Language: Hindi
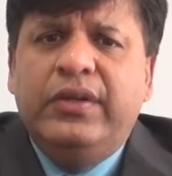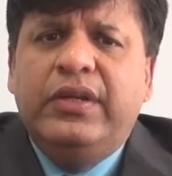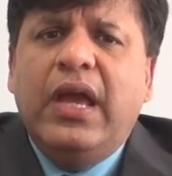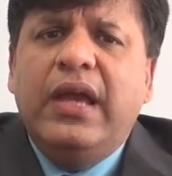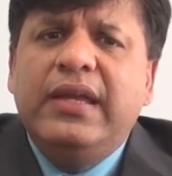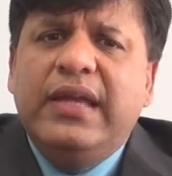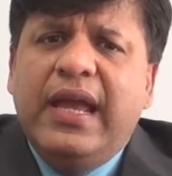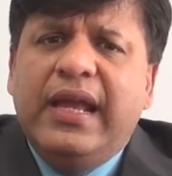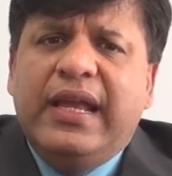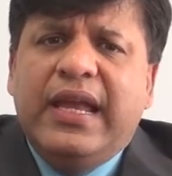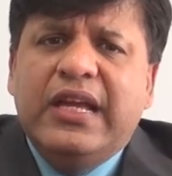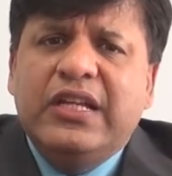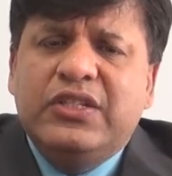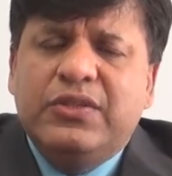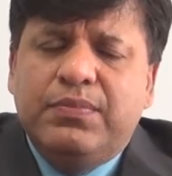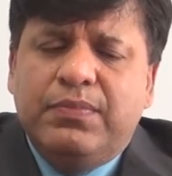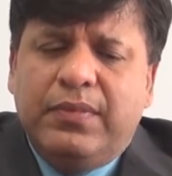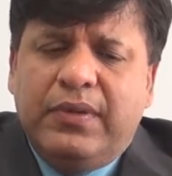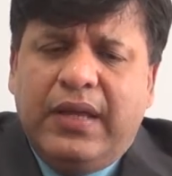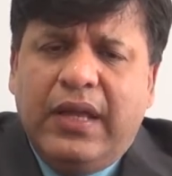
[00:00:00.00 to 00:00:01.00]
क्या ये
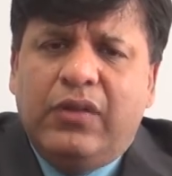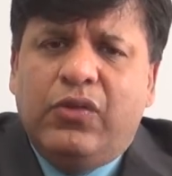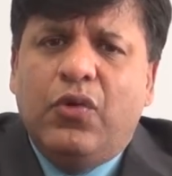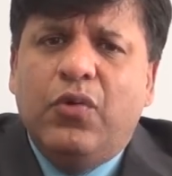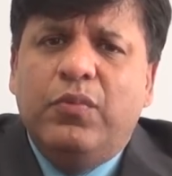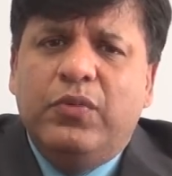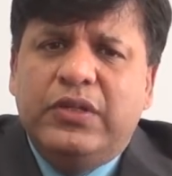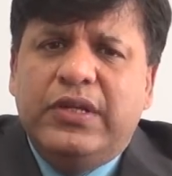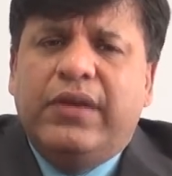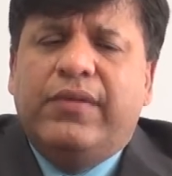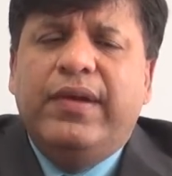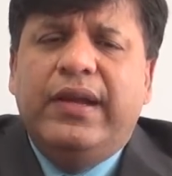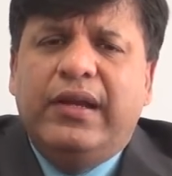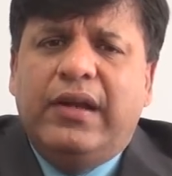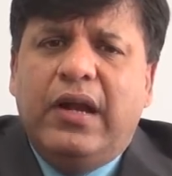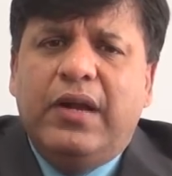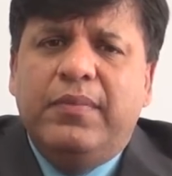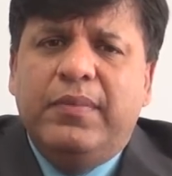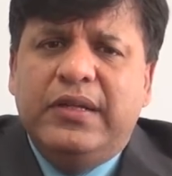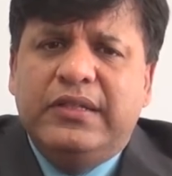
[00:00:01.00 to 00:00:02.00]
केस के थ्रू मुझे ग्रीन
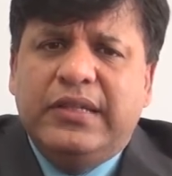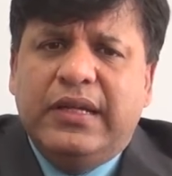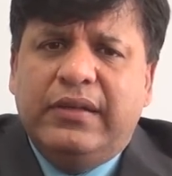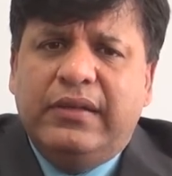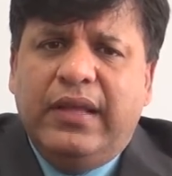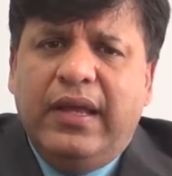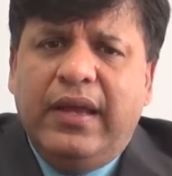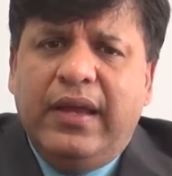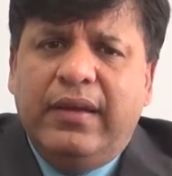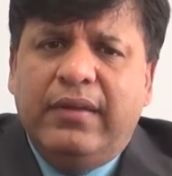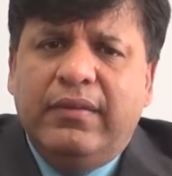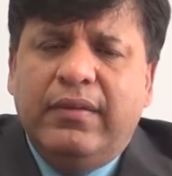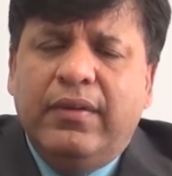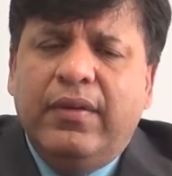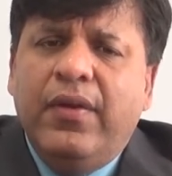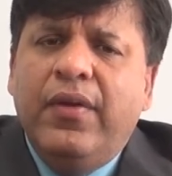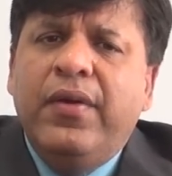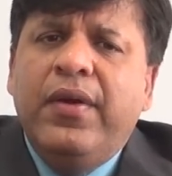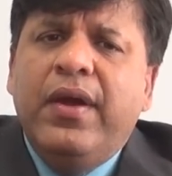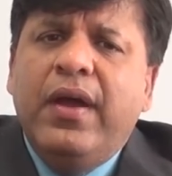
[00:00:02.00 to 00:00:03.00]
कार्ड मिल सकता
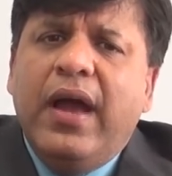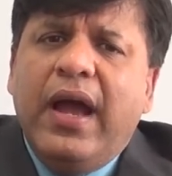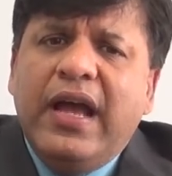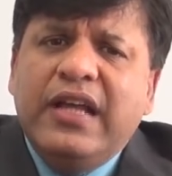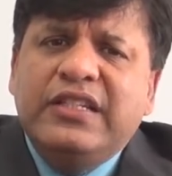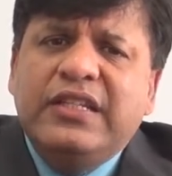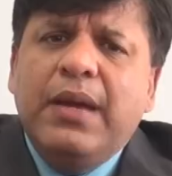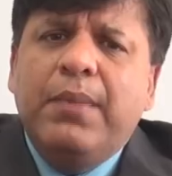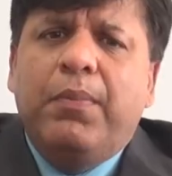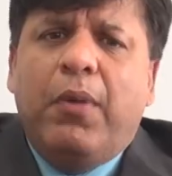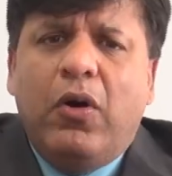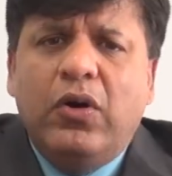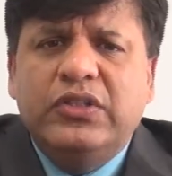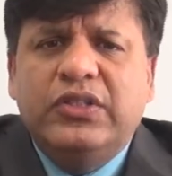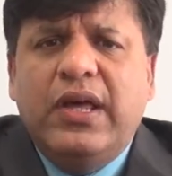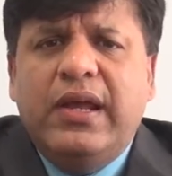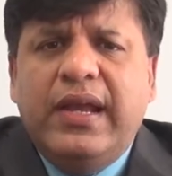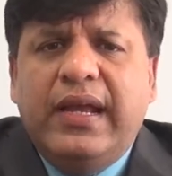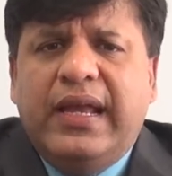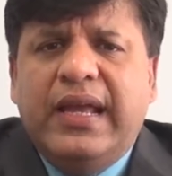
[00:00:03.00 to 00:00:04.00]
है ऐसे
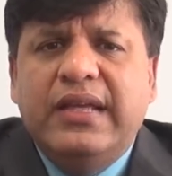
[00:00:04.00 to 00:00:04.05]
बहुत सारे